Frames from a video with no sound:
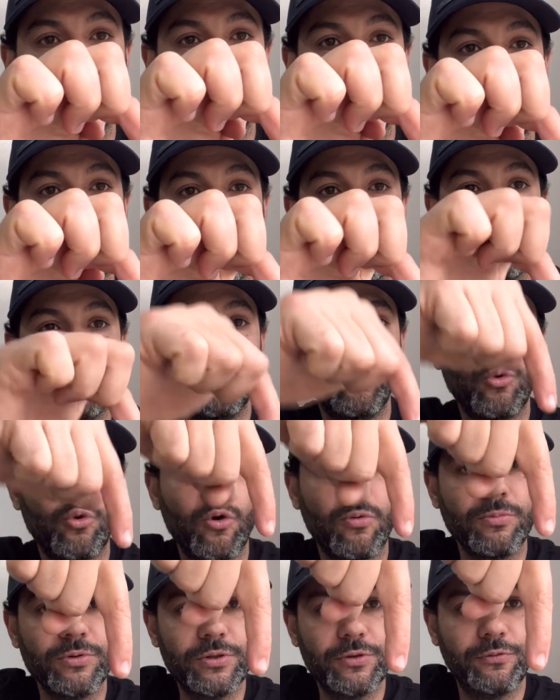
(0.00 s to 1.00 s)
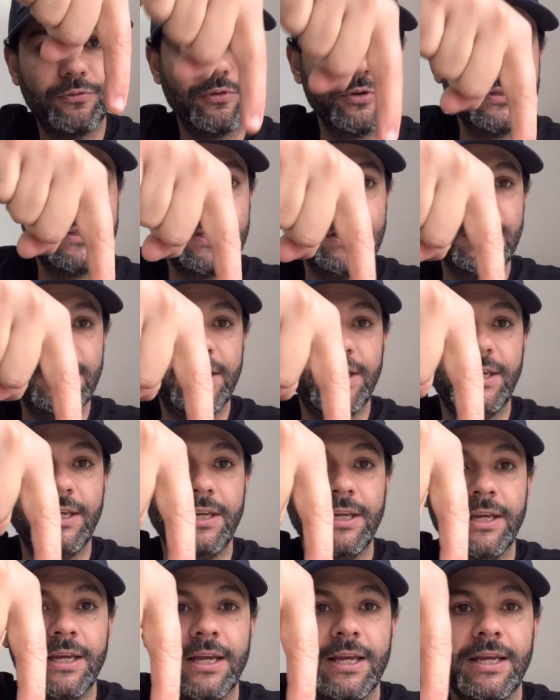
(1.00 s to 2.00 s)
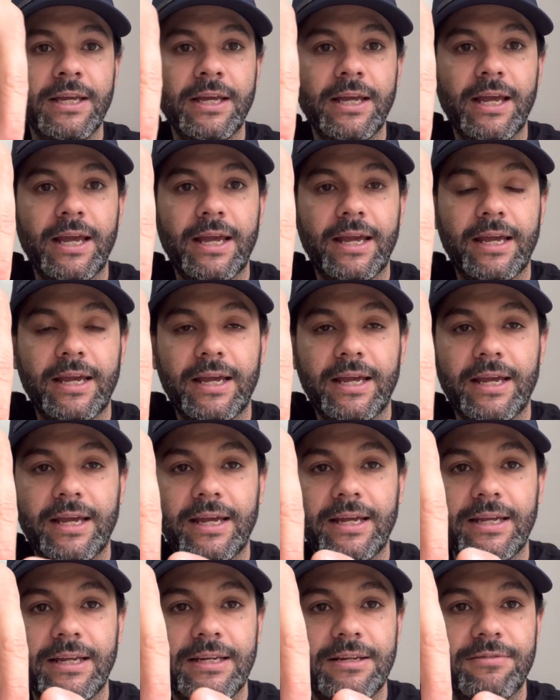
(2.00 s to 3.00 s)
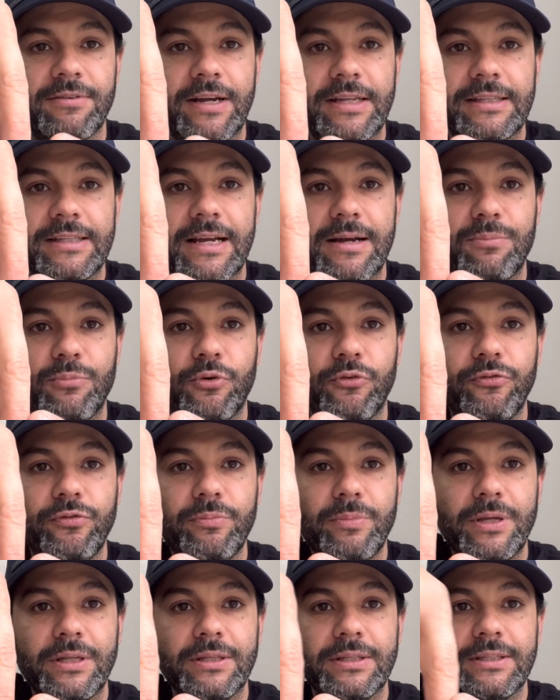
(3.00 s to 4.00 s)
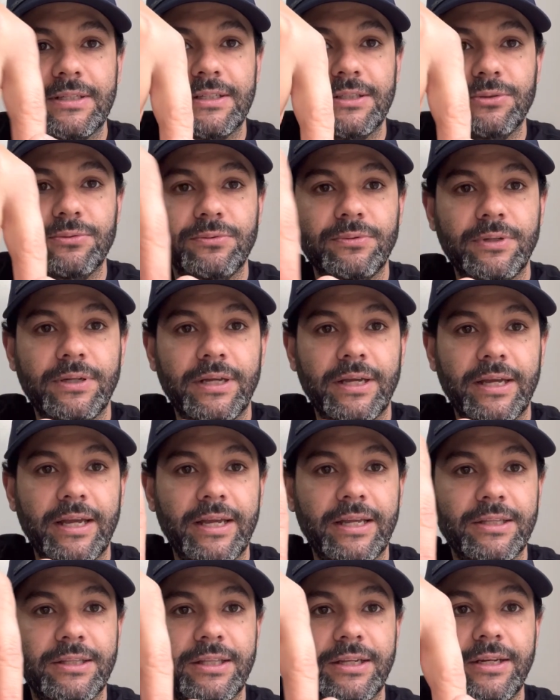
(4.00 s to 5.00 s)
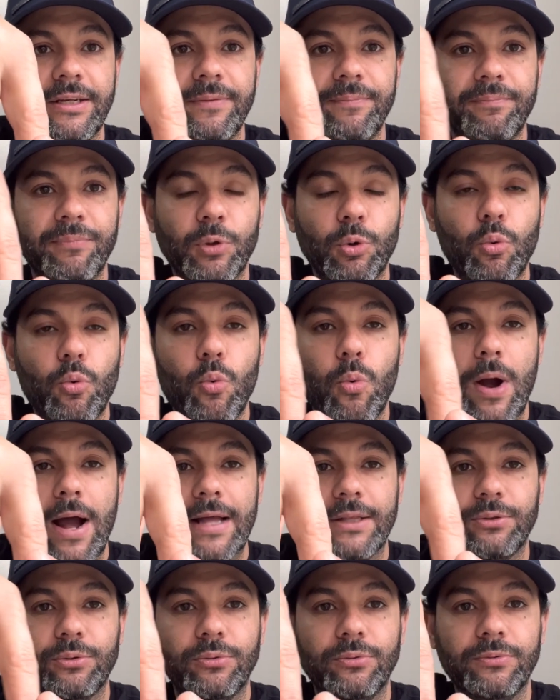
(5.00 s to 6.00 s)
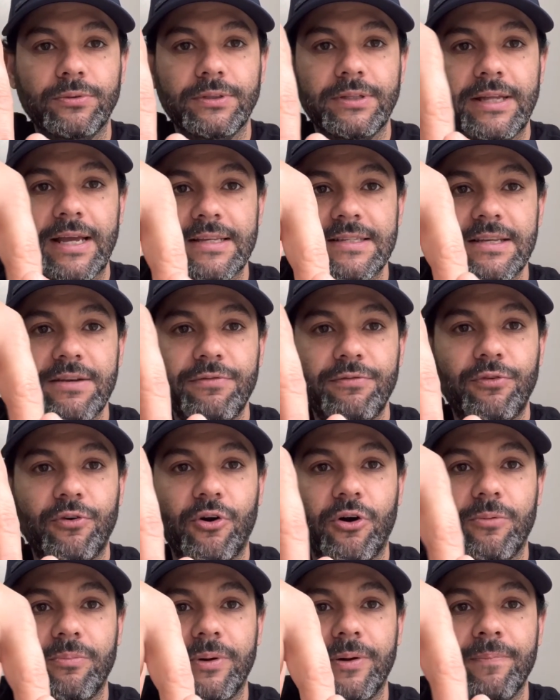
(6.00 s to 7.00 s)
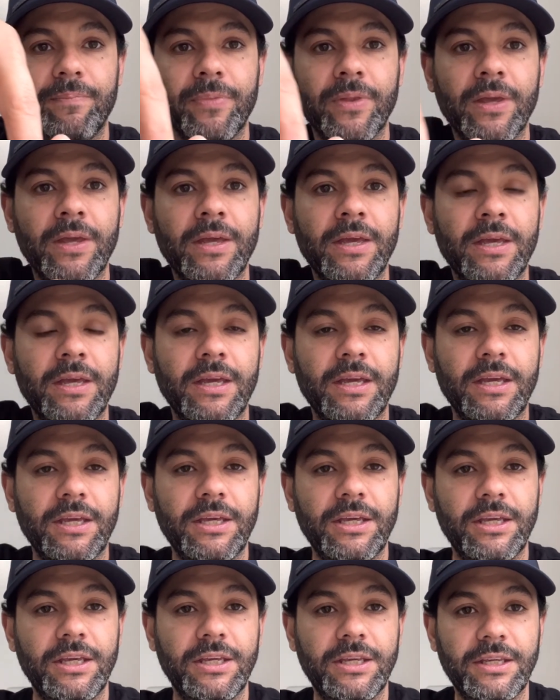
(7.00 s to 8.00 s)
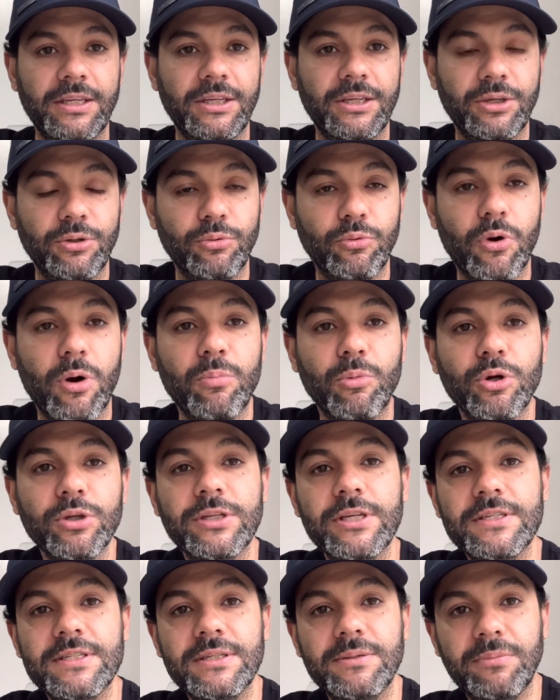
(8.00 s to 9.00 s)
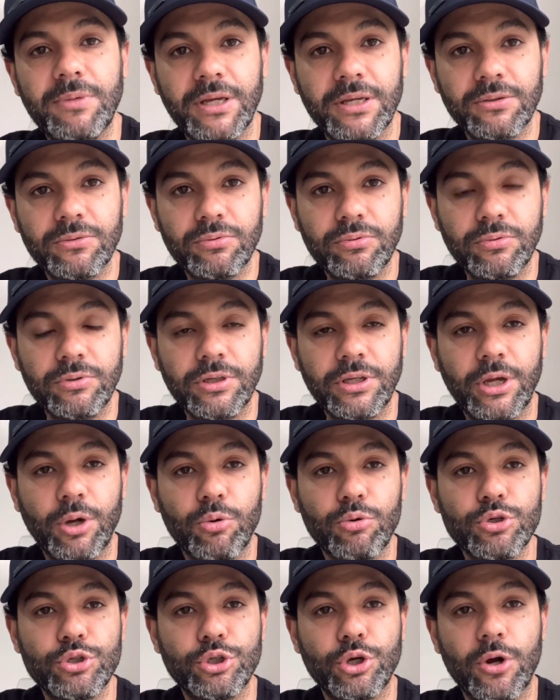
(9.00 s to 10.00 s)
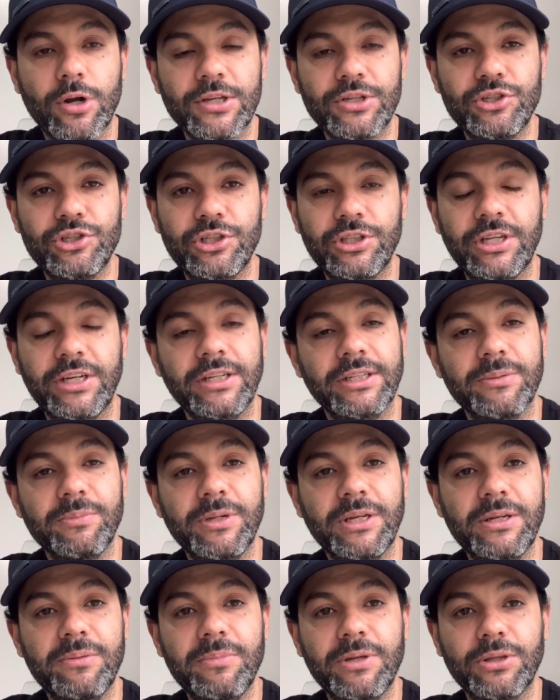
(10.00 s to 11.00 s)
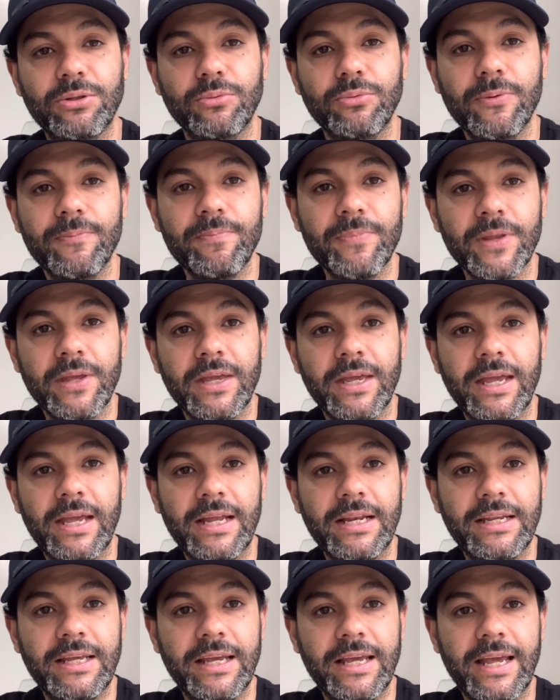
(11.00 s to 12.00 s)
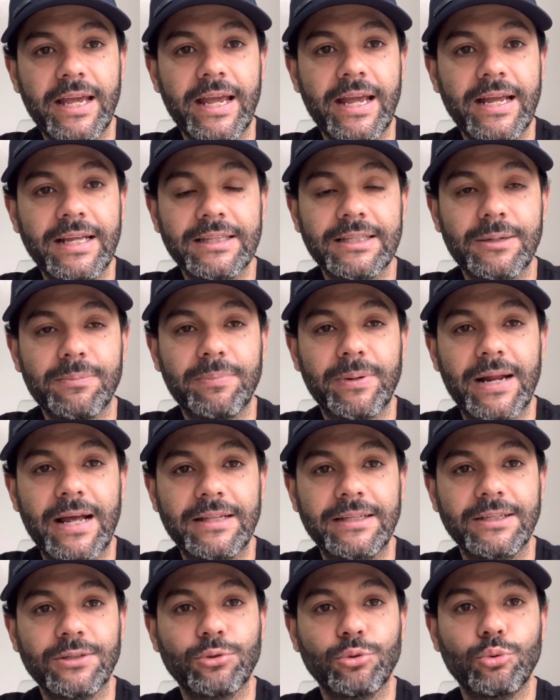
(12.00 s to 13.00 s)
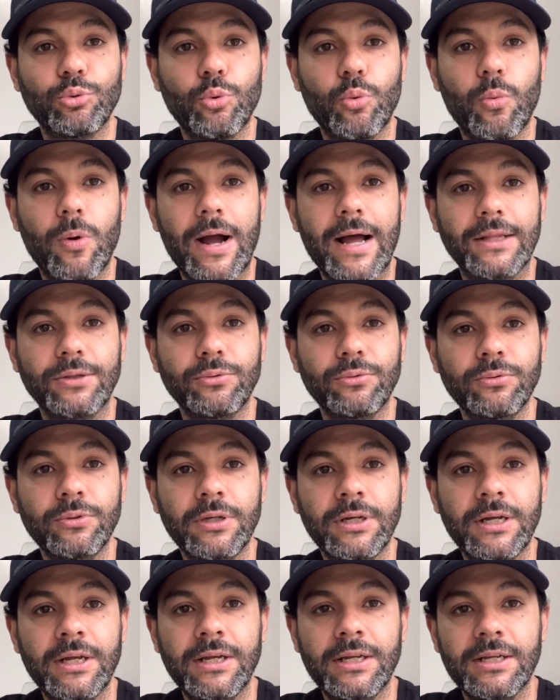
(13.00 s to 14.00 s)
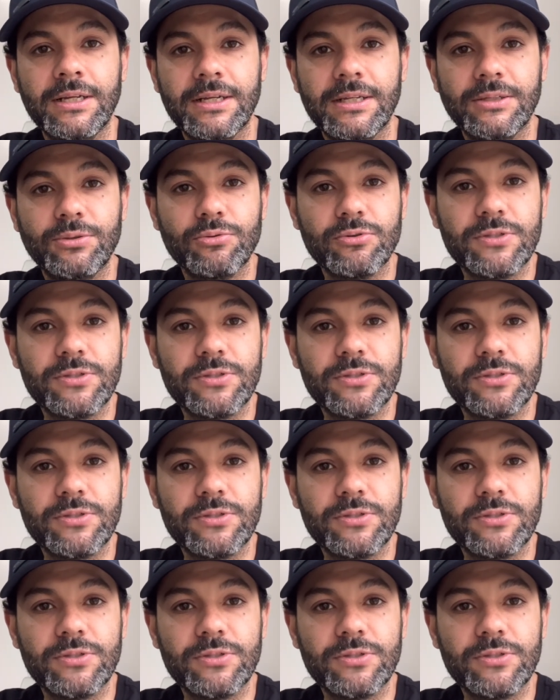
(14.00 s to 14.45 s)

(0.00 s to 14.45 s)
o, como se fosse aqui. É, ele vai estar tá movimentando entre o quadro, dessa forma. E o amortecimento, que é o choque de 30 milímetros, ele entra para dentro do quadro no